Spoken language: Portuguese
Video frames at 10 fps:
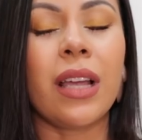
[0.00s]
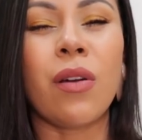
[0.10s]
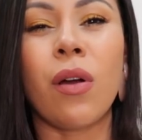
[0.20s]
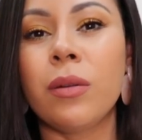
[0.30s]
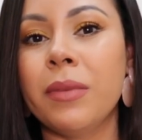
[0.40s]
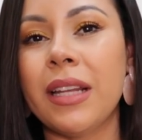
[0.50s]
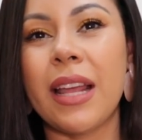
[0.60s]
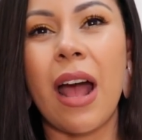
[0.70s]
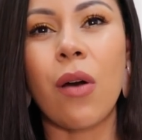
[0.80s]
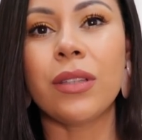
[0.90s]
não tem óleo
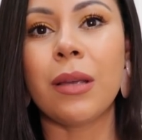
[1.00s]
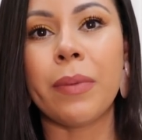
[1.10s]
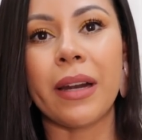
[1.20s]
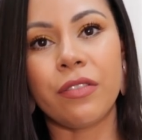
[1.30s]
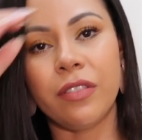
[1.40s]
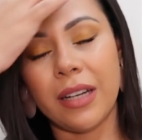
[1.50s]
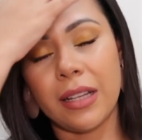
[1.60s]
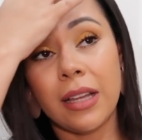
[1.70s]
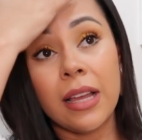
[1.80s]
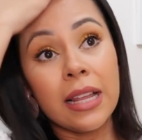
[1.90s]
mineral, nem parafina